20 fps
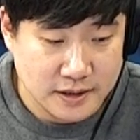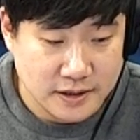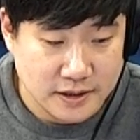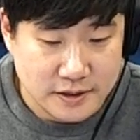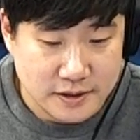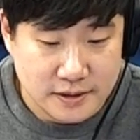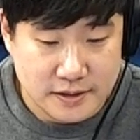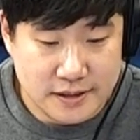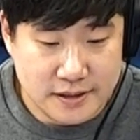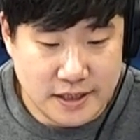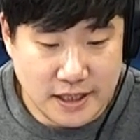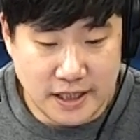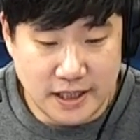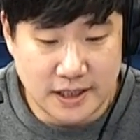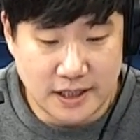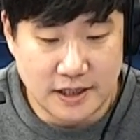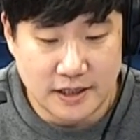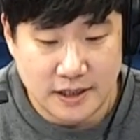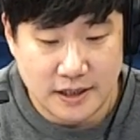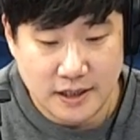자,
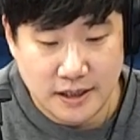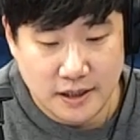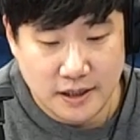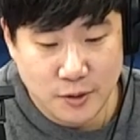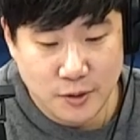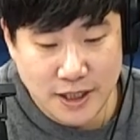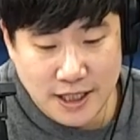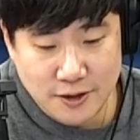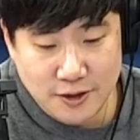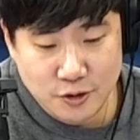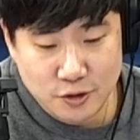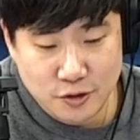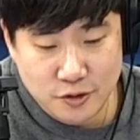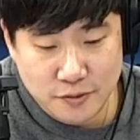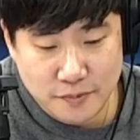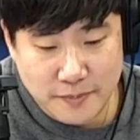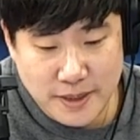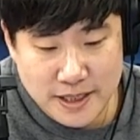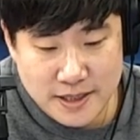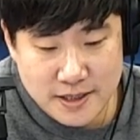어, 호날두,
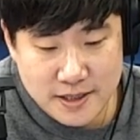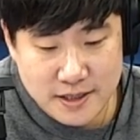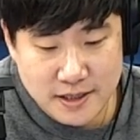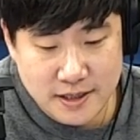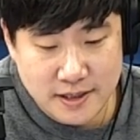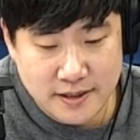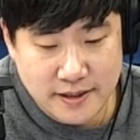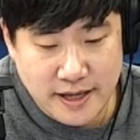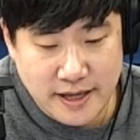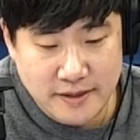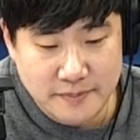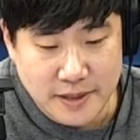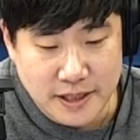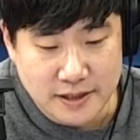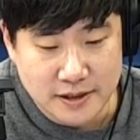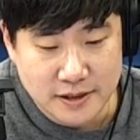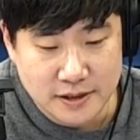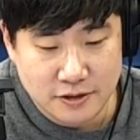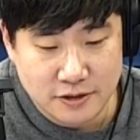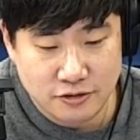메시,
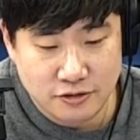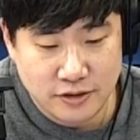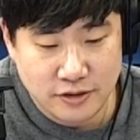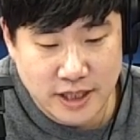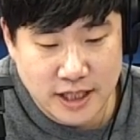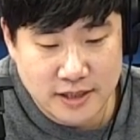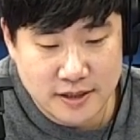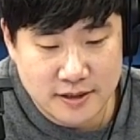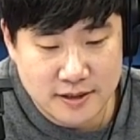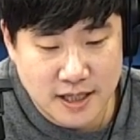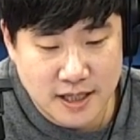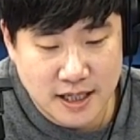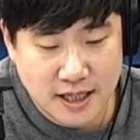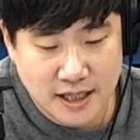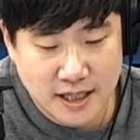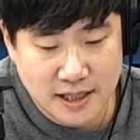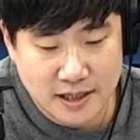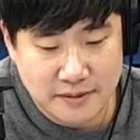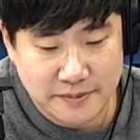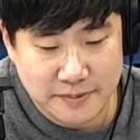네이마르, 윤태진
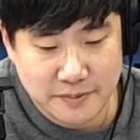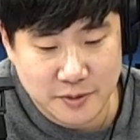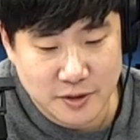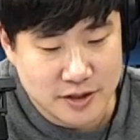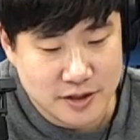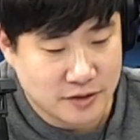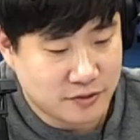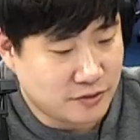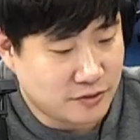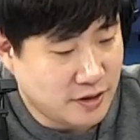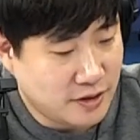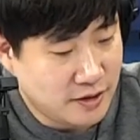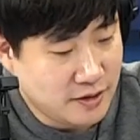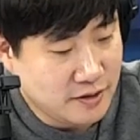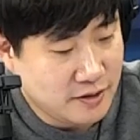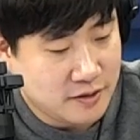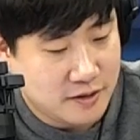사랑해님이 보내셨고요.